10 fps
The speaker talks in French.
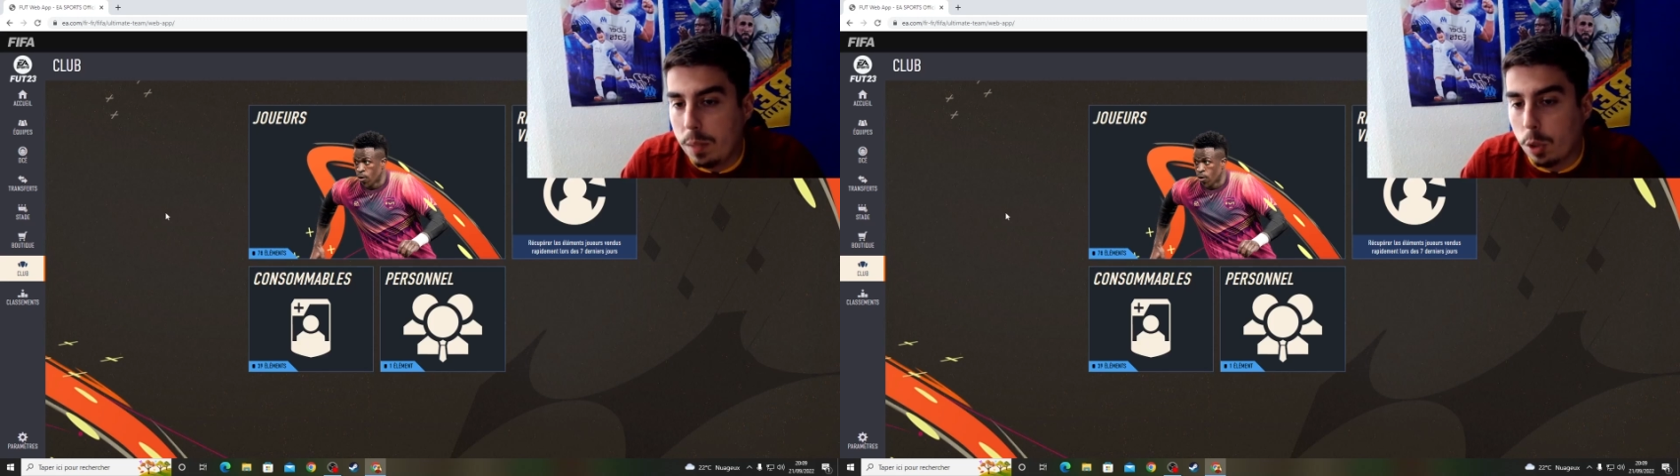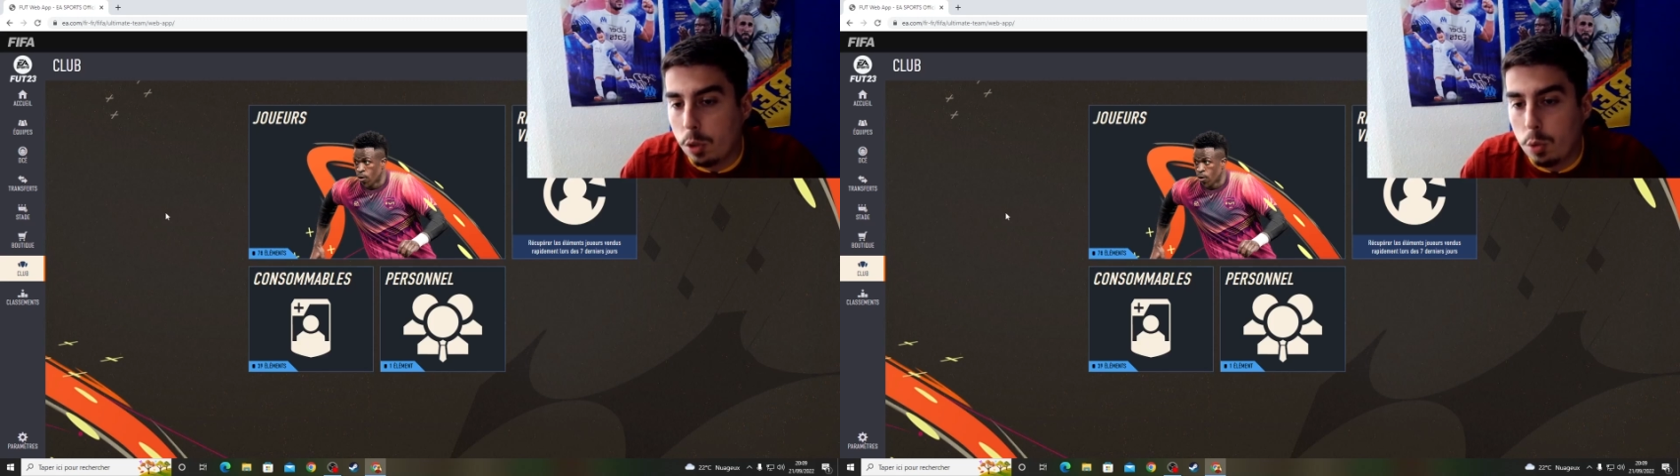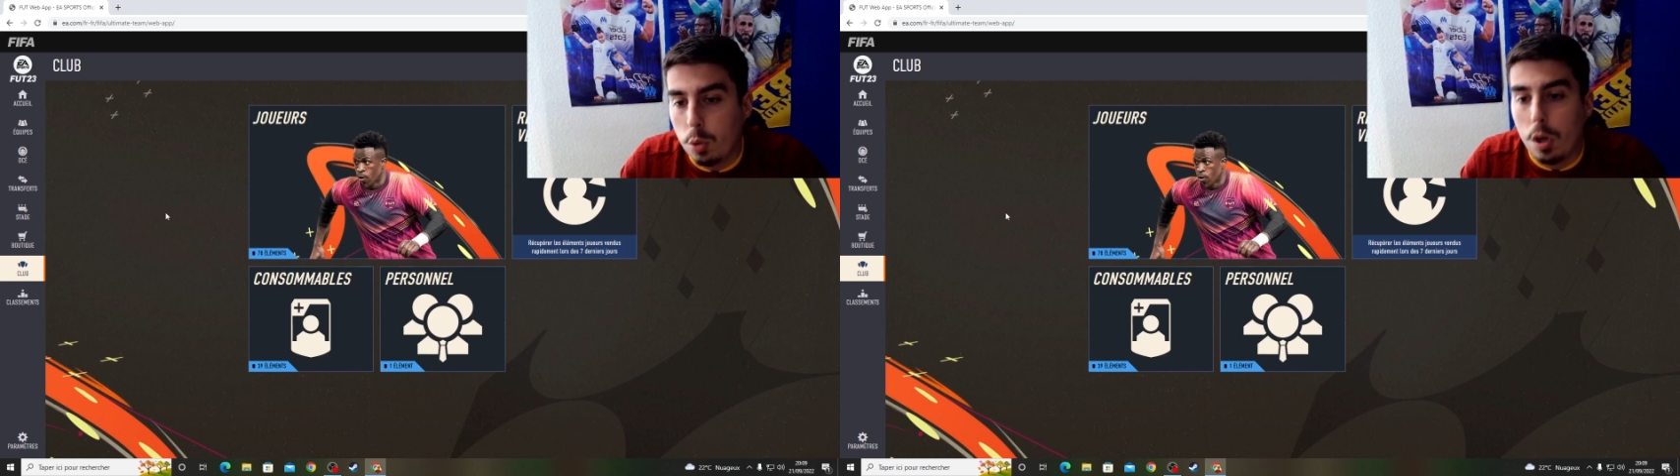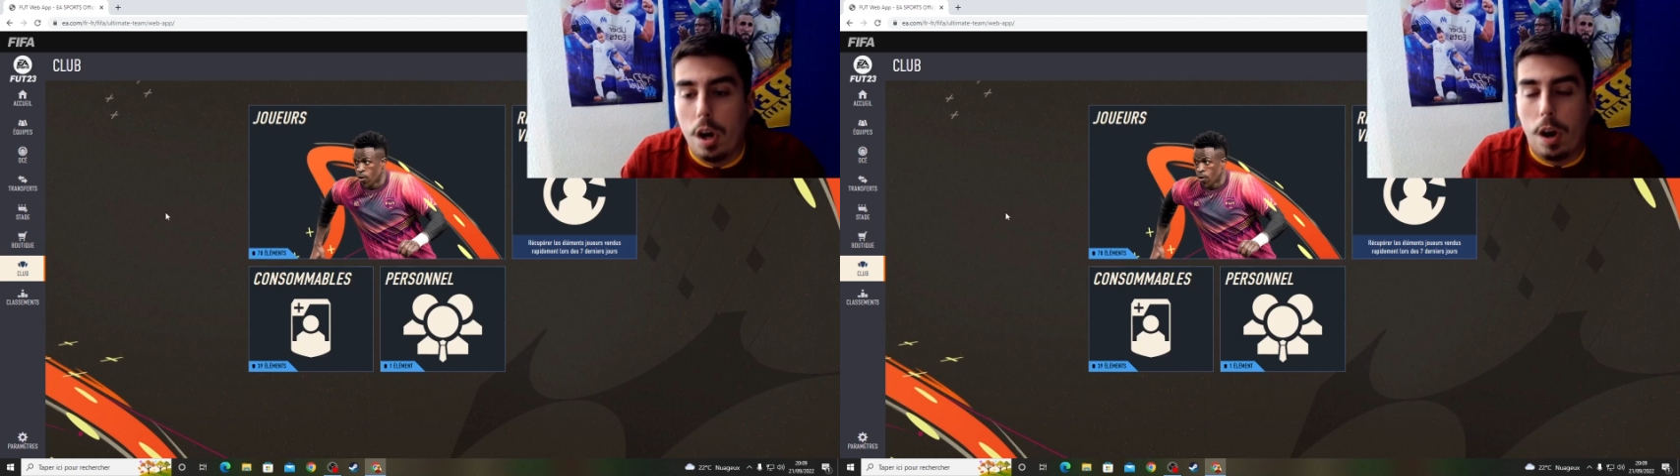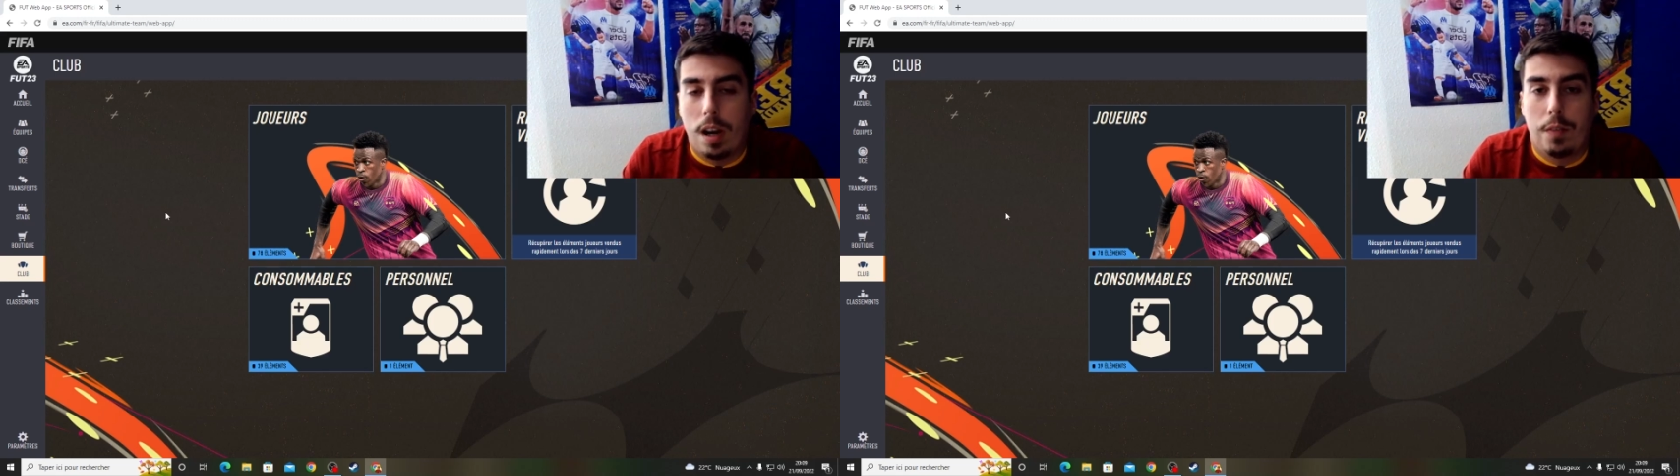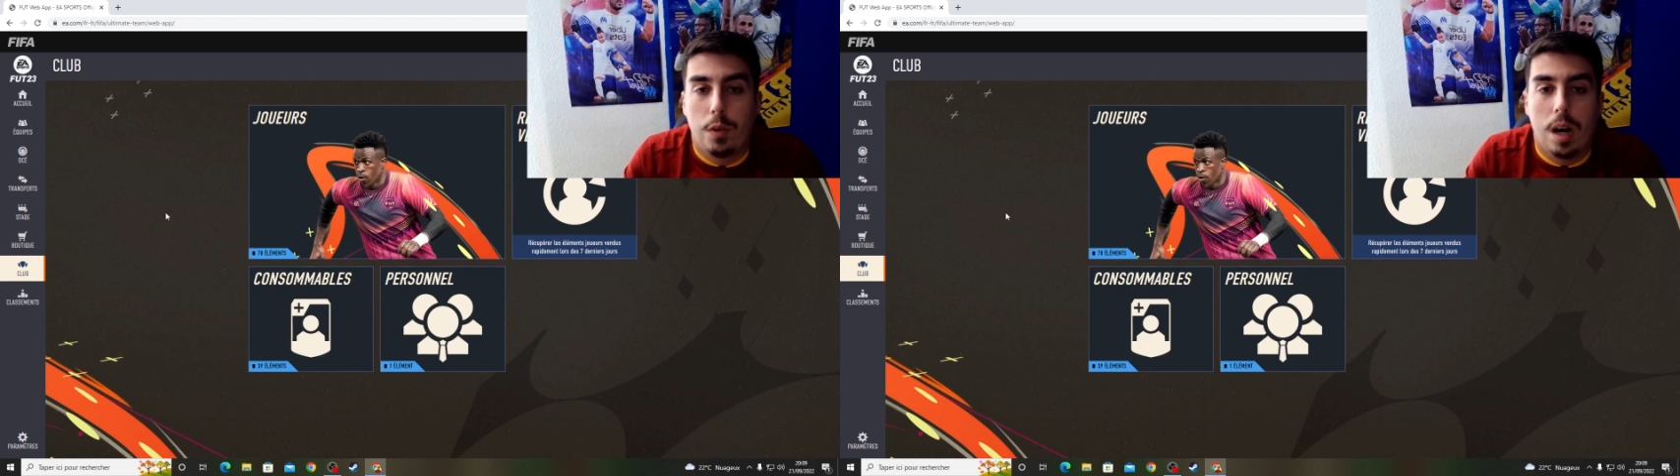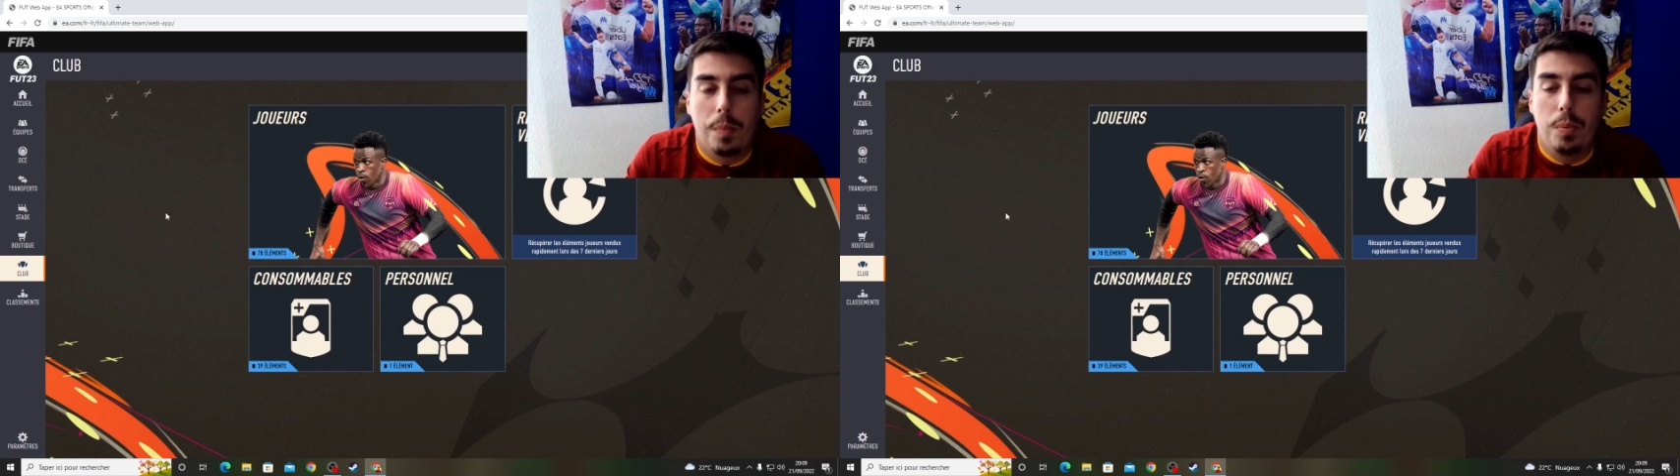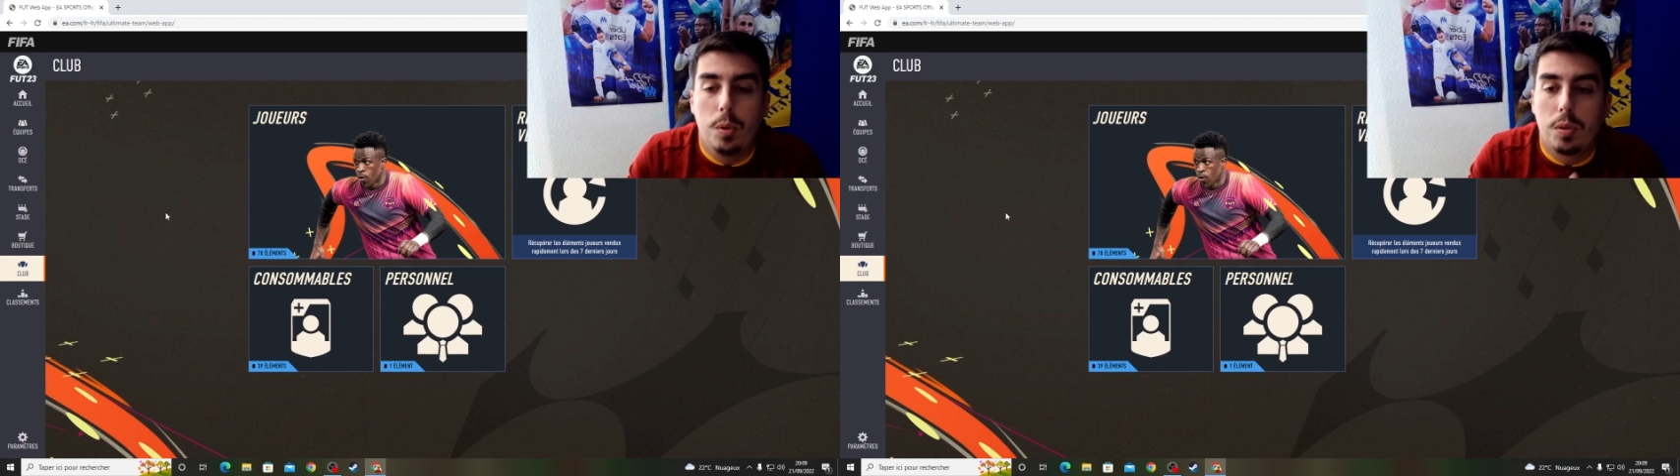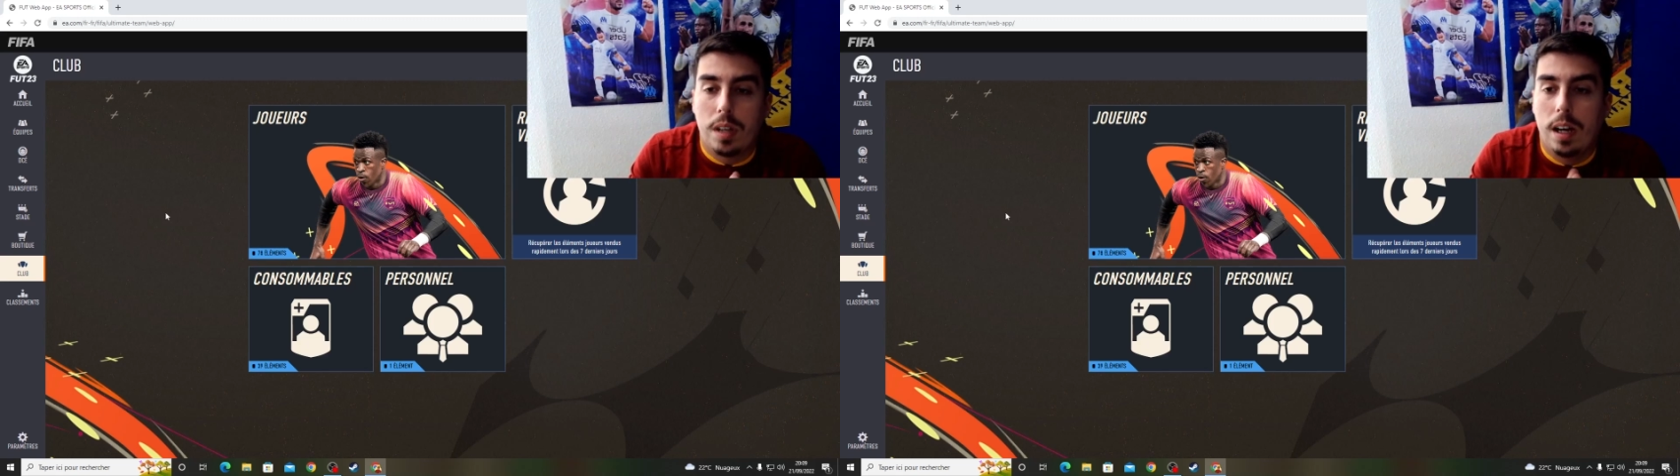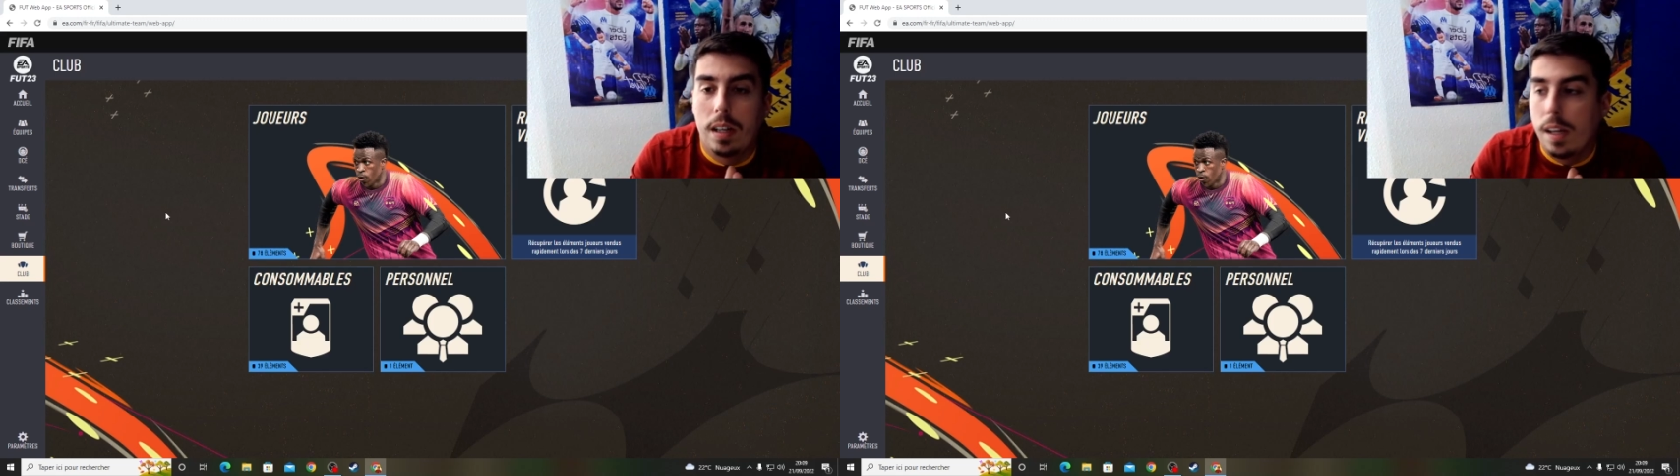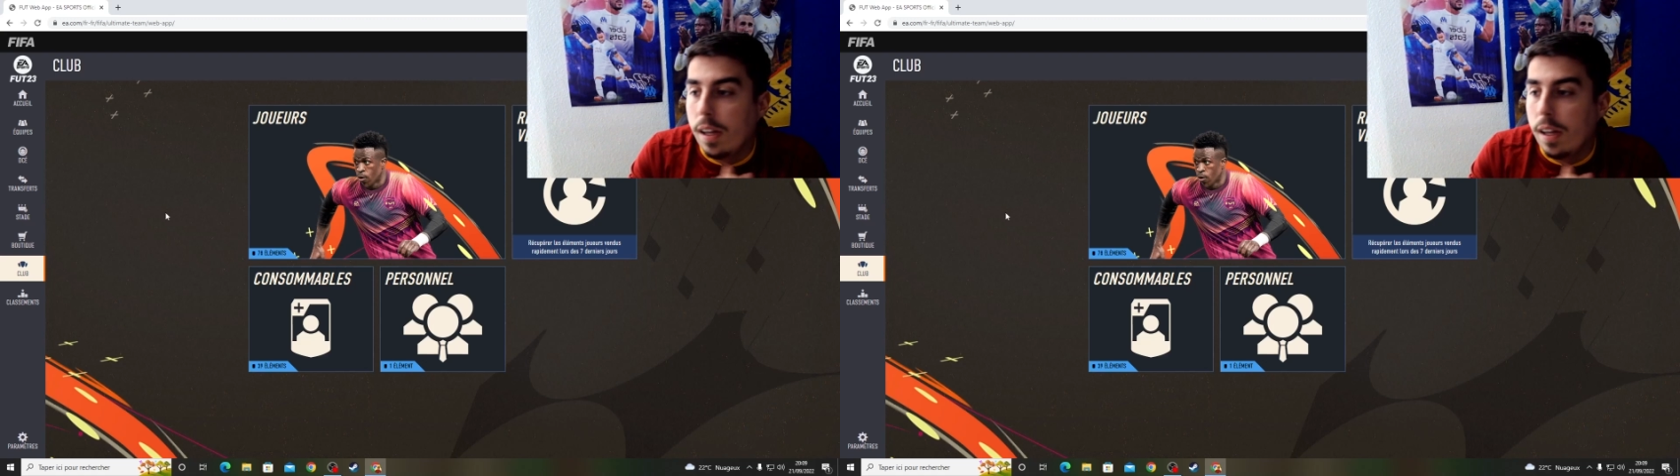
donc du coup on la fera plus tard.